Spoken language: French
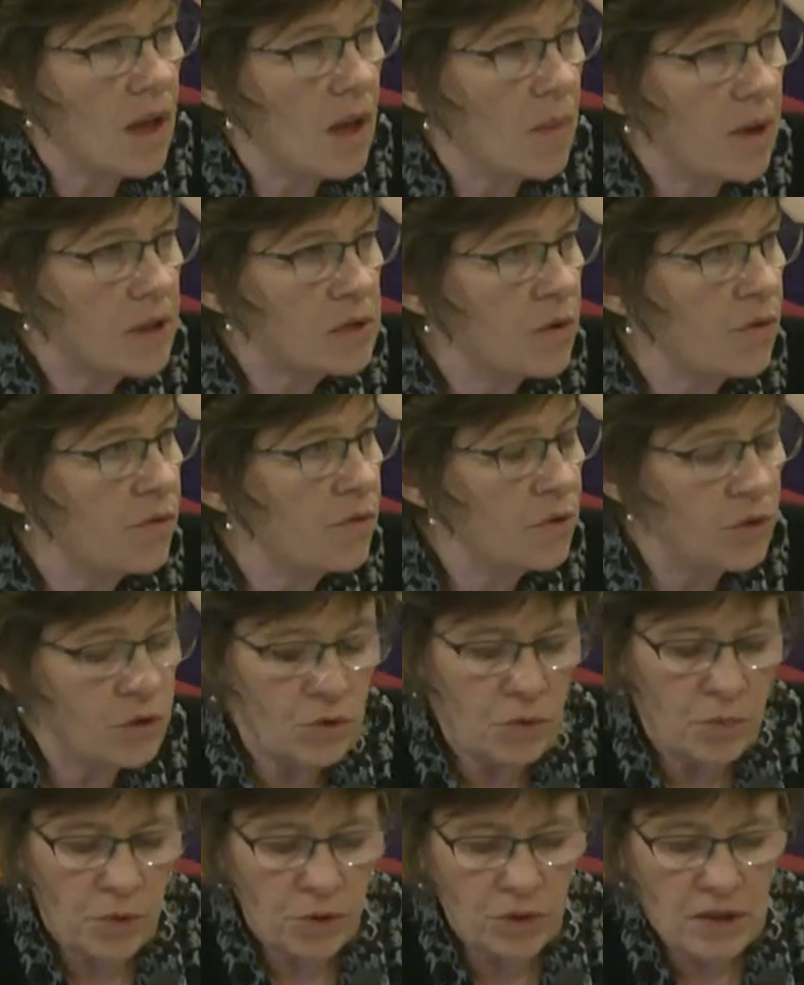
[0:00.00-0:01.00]
parce qu'on veut une
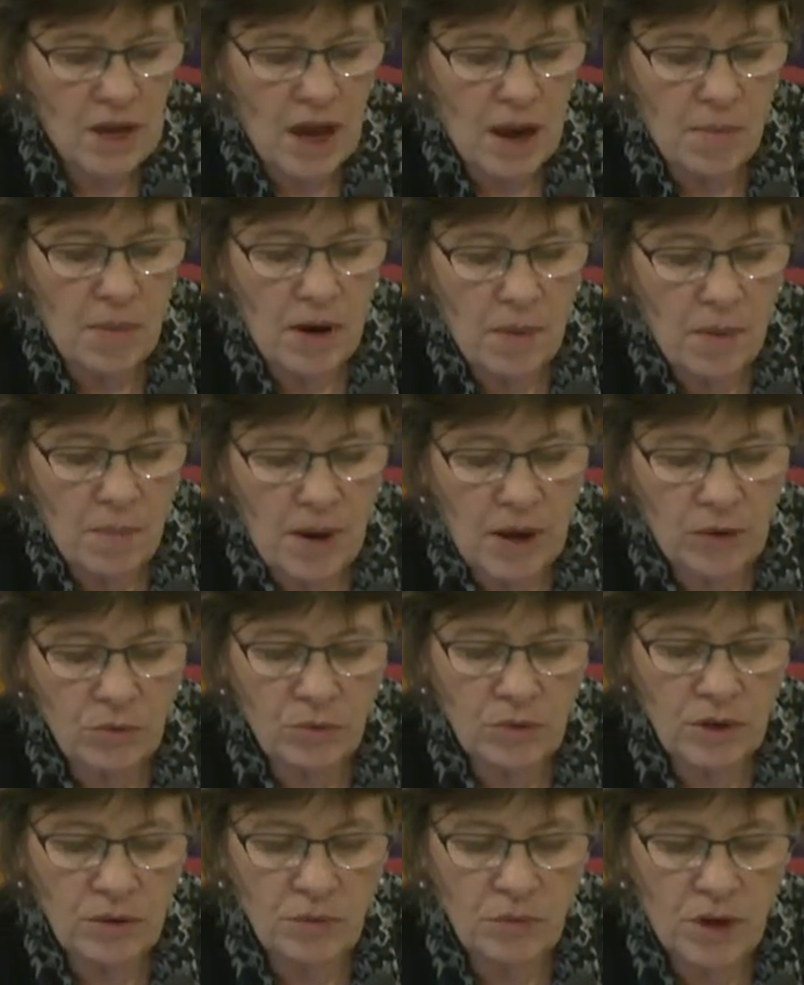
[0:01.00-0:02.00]
eau potable
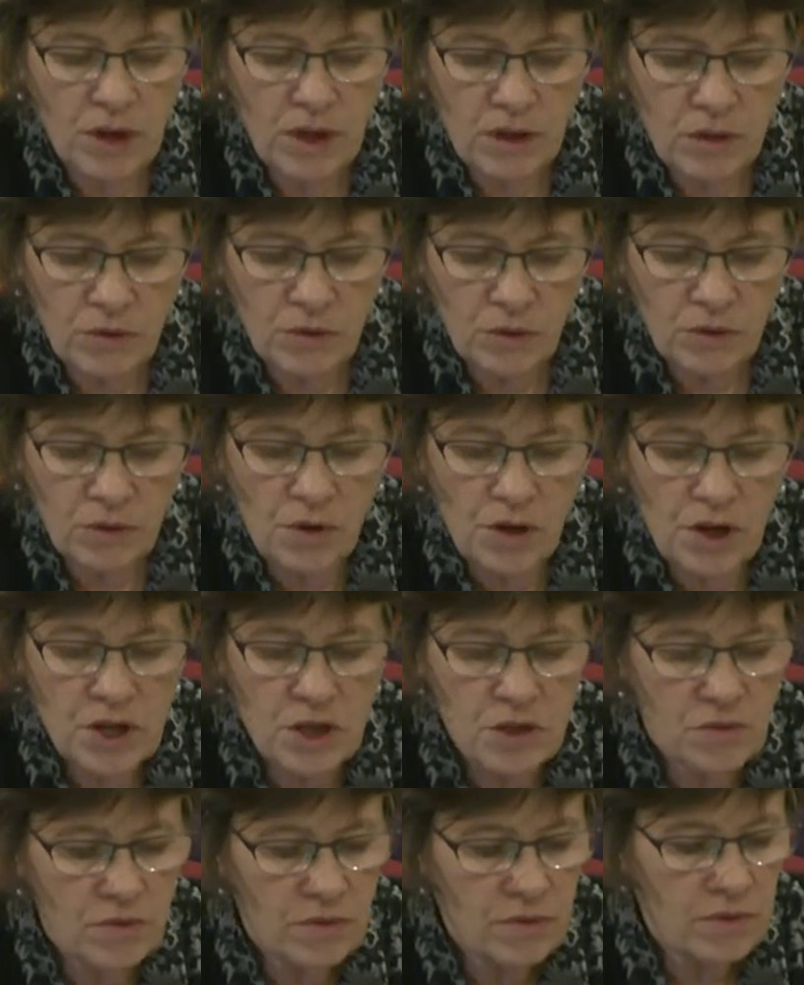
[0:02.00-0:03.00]
partout dans notre
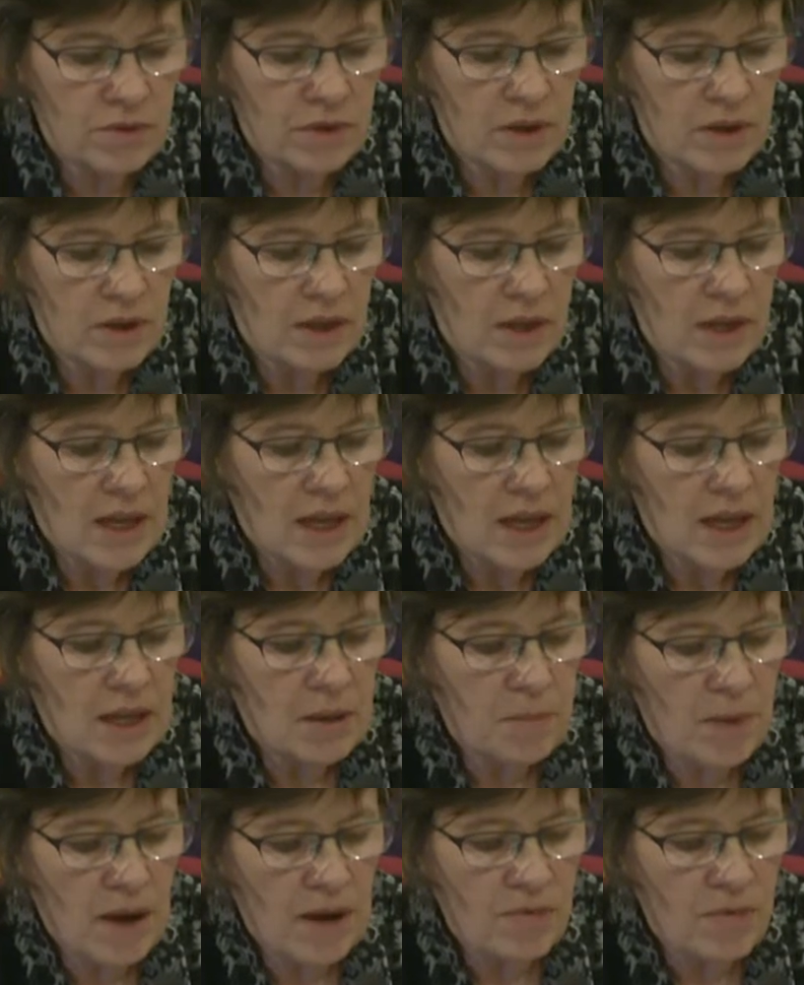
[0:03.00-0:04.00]
région et
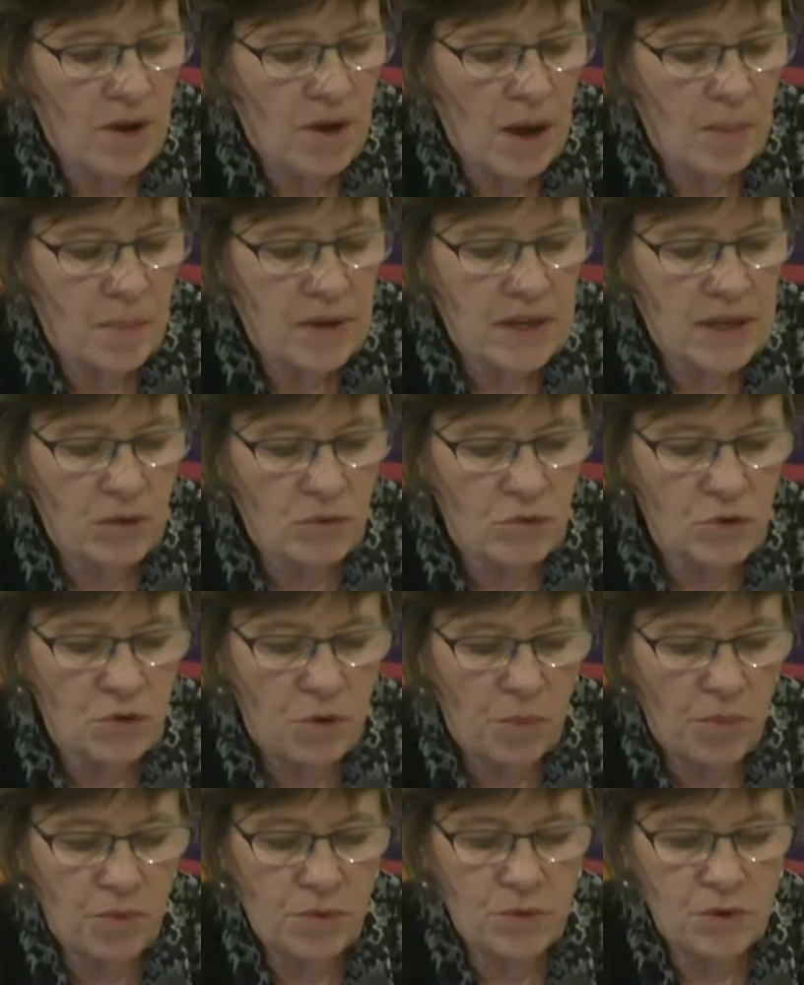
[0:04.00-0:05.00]
ne pas avoir à payer
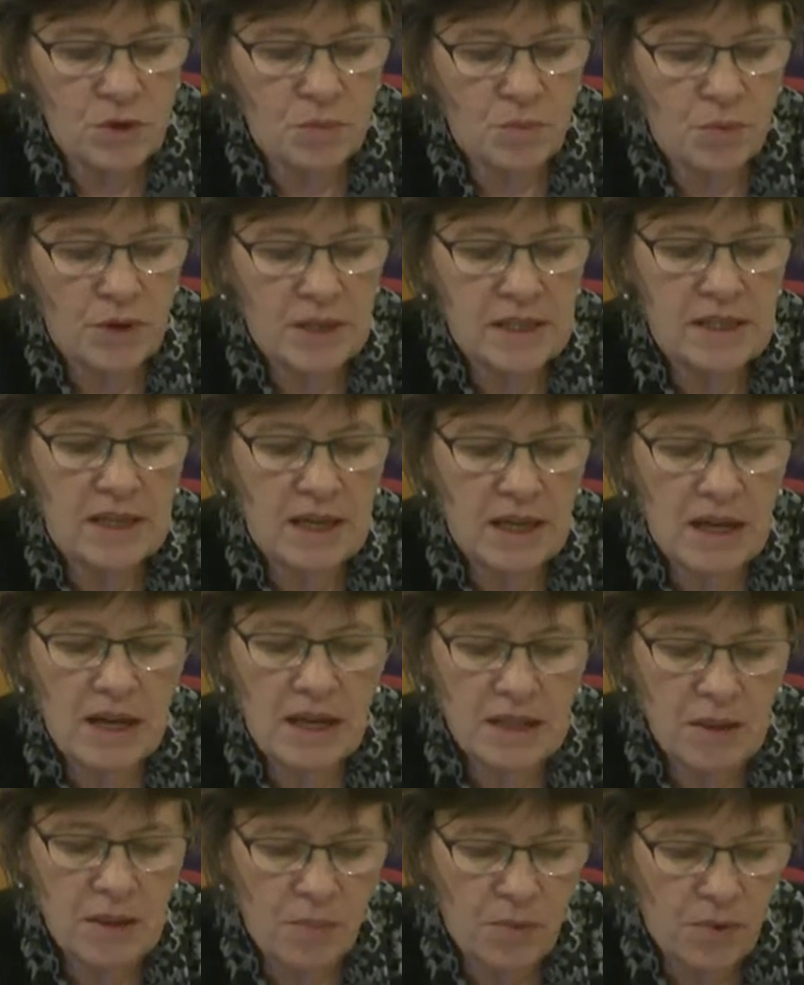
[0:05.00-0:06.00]
toujours plus pour essayer de
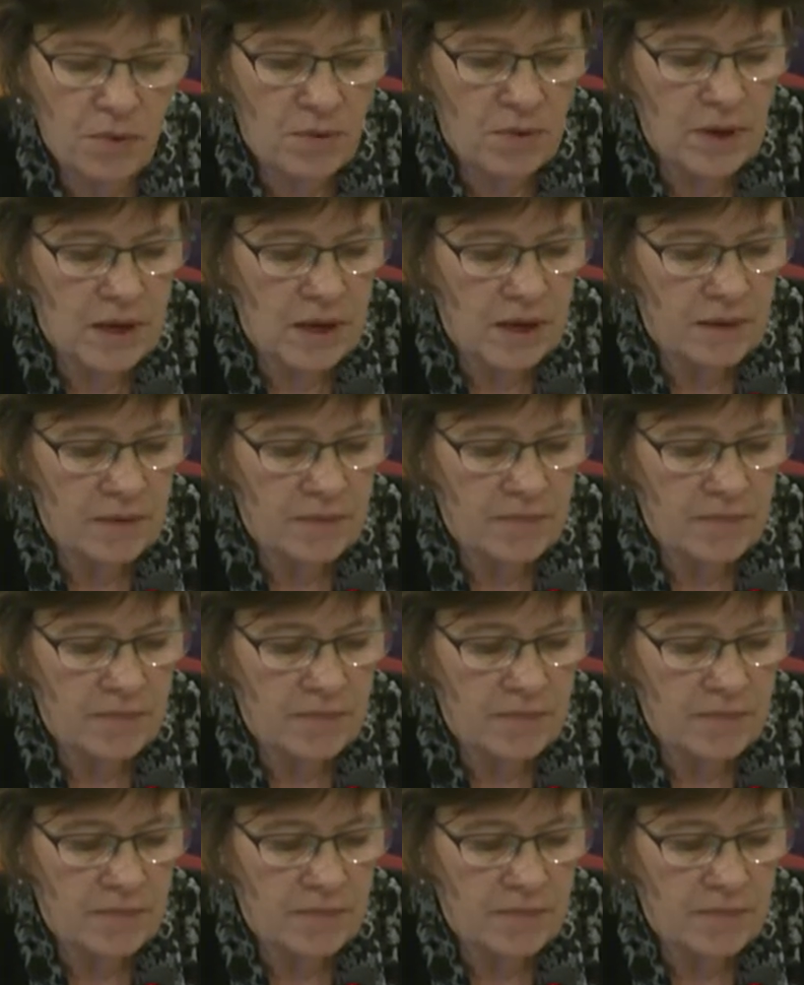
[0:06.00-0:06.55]
la dépolluer.